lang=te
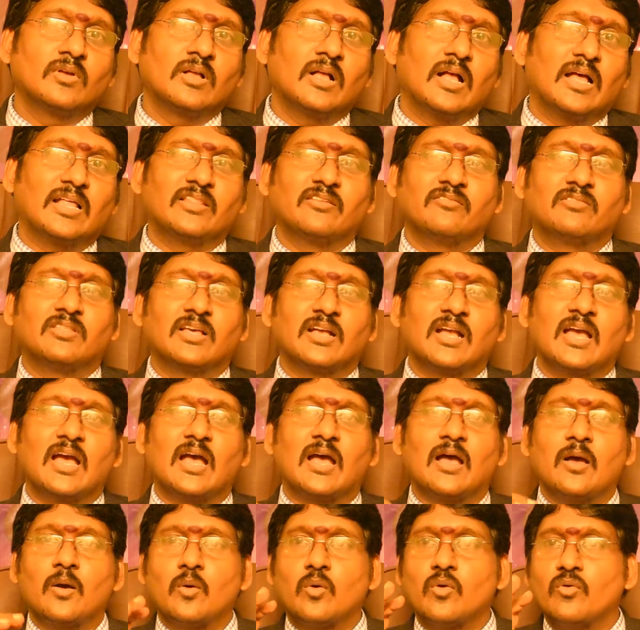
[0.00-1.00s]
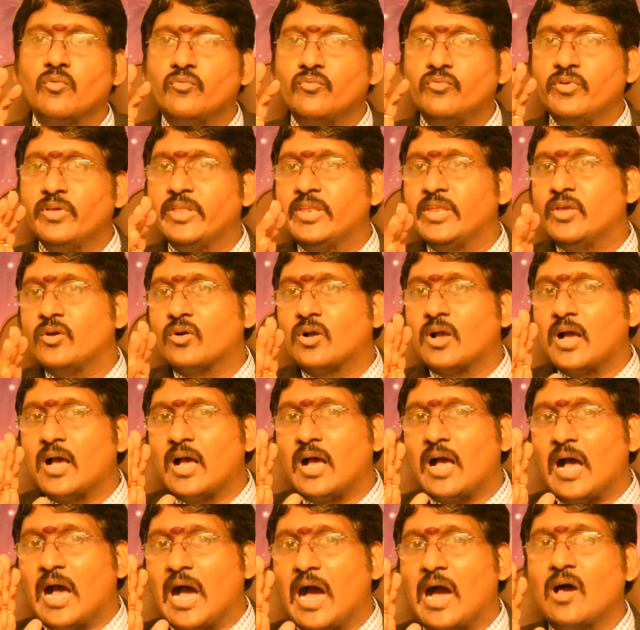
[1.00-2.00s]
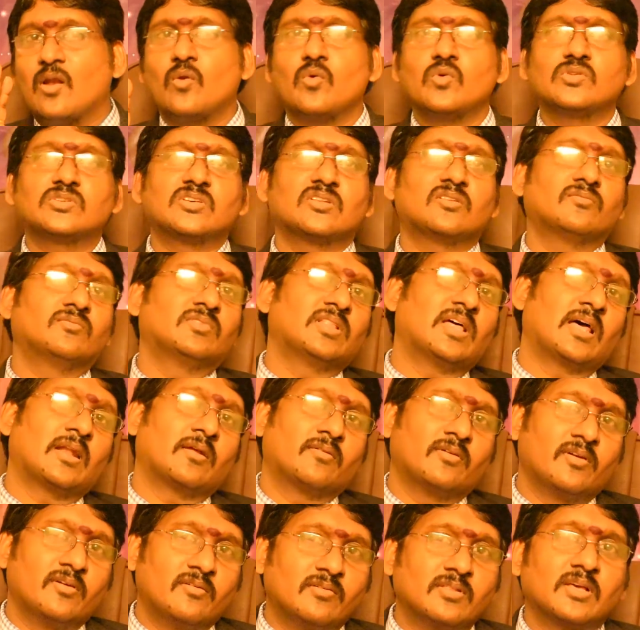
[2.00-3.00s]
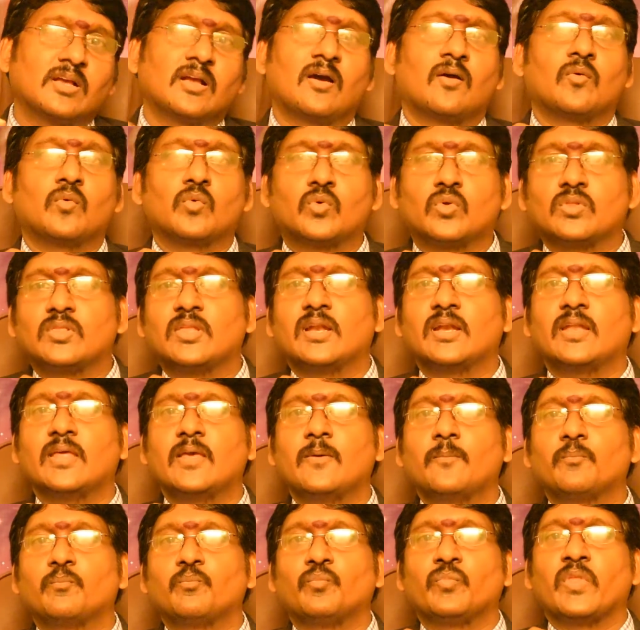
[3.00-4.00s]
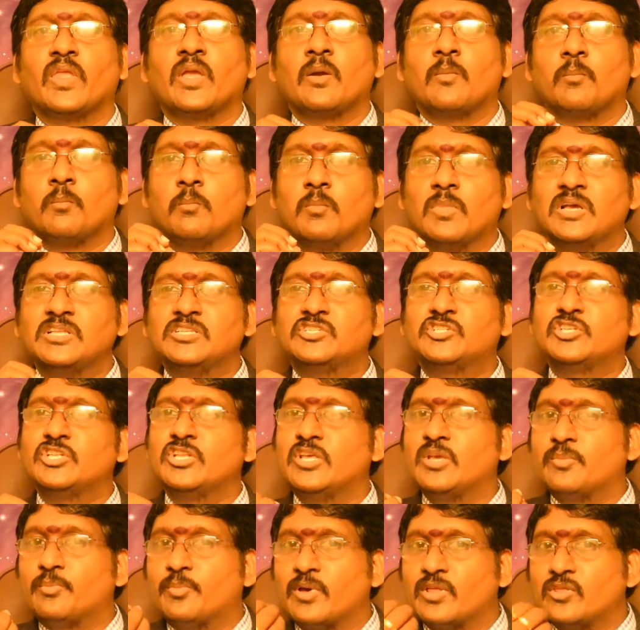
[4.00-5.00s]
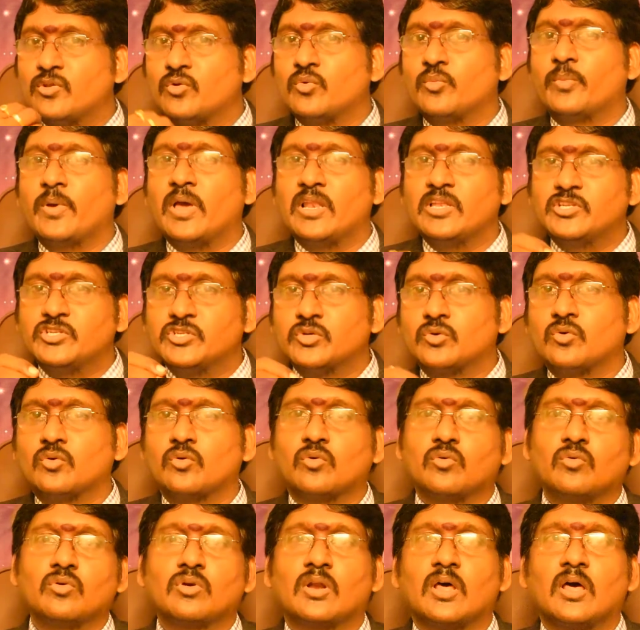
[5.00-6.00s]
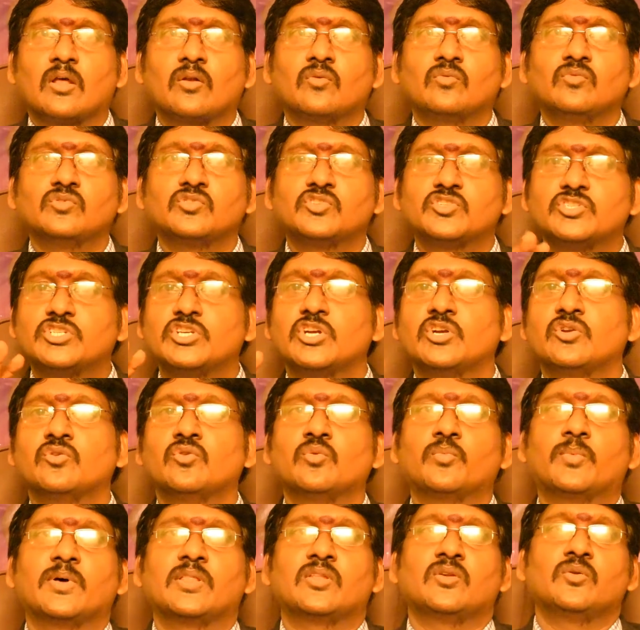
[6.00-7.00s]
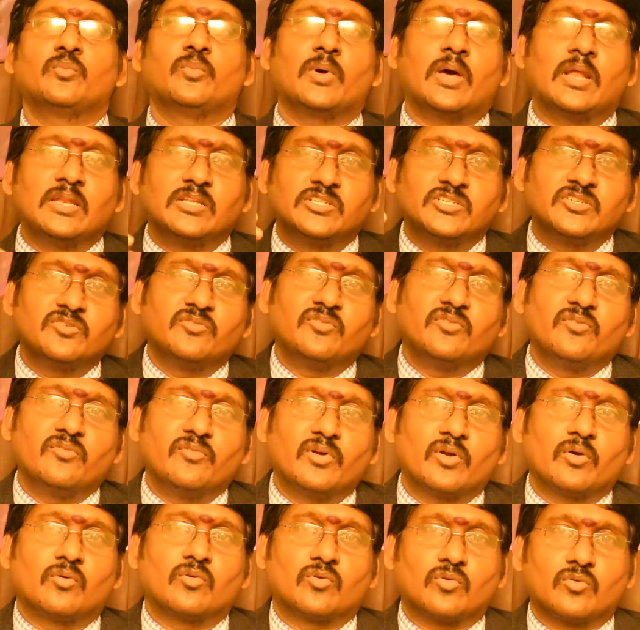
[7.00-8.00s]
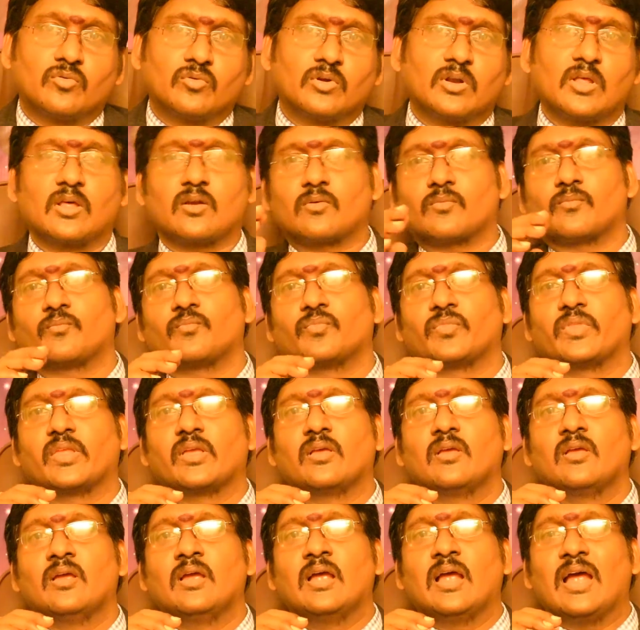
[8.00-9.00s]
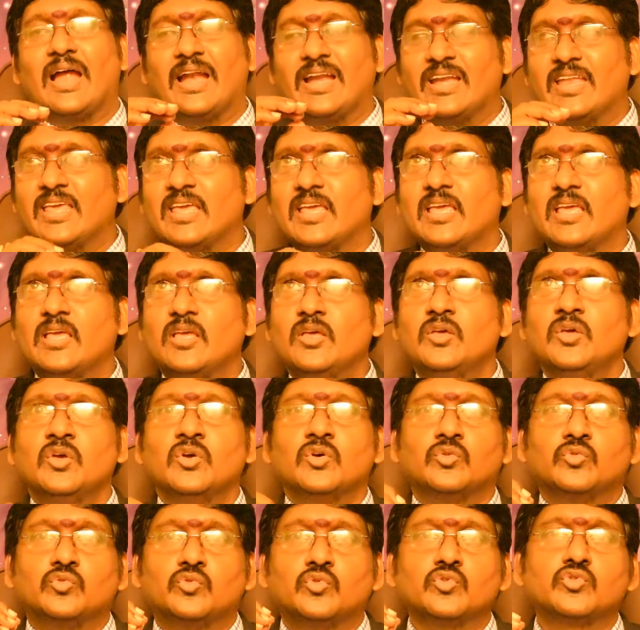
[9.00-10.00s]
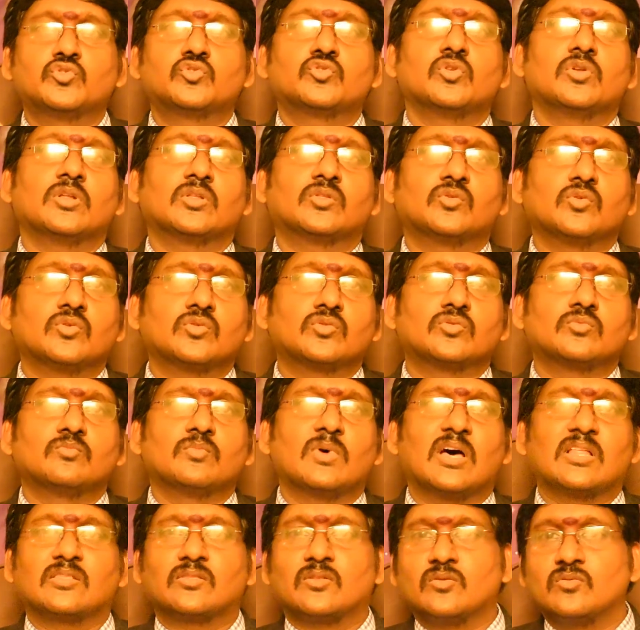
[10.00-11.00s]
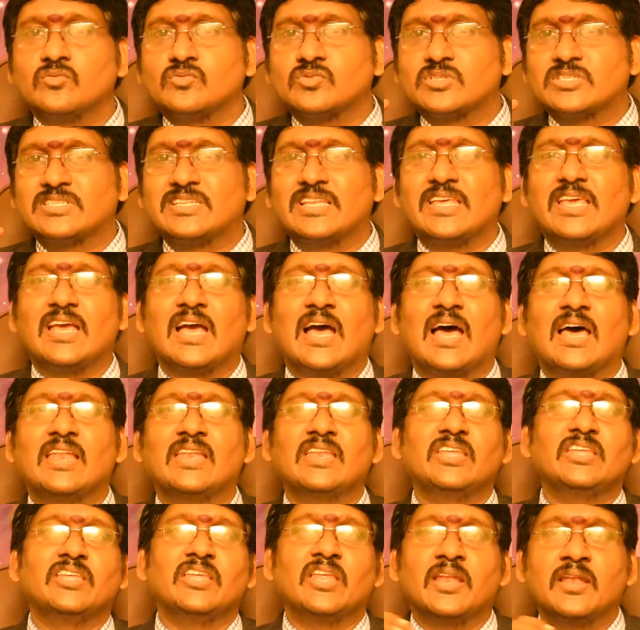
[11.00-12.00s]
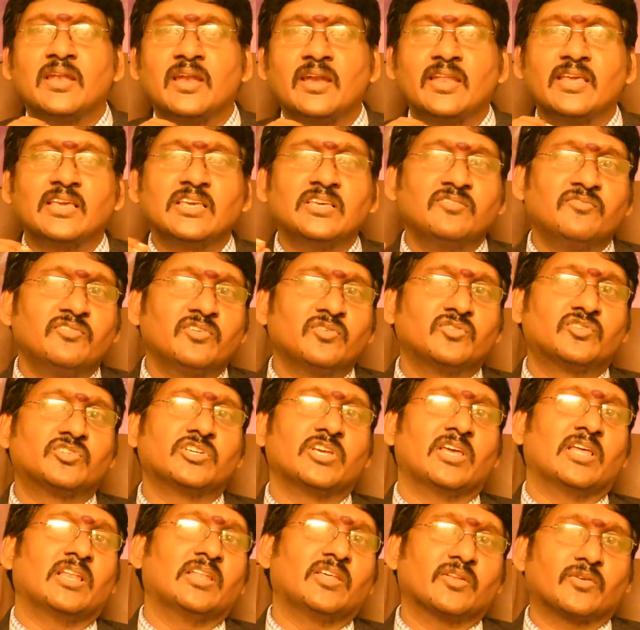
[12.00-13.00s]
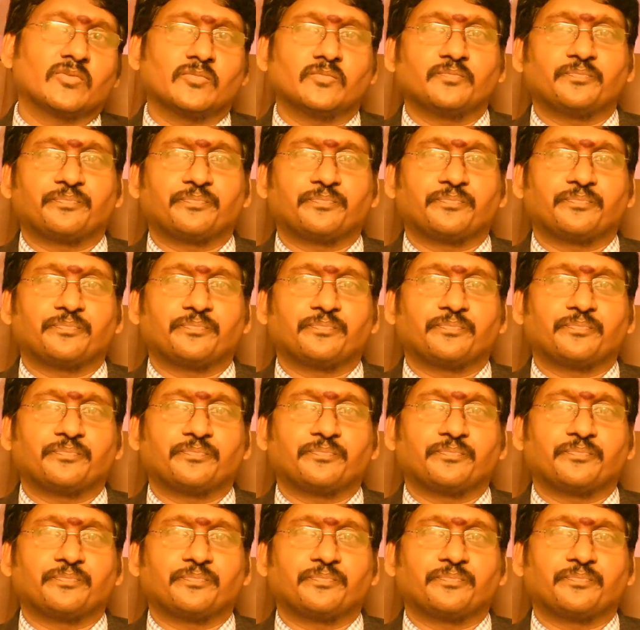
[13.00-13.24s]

అదేవిధంగా వీరి యొక్క ఆలోచన విధానం ఏ విధంగా ఉంటుందంటే మంచిని పది రూపాయలు ఇచ్చి కొనుక్కుంటారు చెడును పది రూపాయలు ఇచ్చి విడగొట్టుకుంటారు అంటే దుష్టులతో మాత్రం స్నేహాన్ని ఎన్నటికీ వీరు చేయలేరు